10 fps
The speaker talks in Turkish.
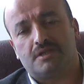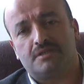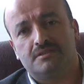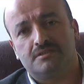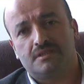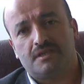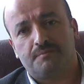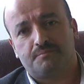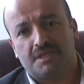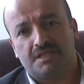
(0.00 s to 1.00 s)
kararın
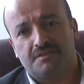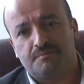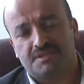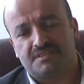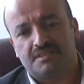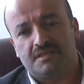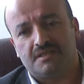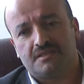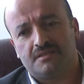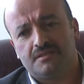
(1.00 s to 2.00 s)
iptal edilmesiyle
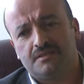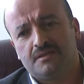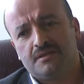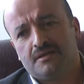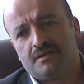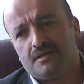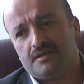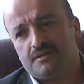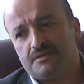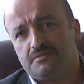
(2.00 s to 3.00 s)
ilgili
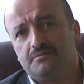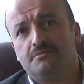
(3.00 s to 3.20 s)
e,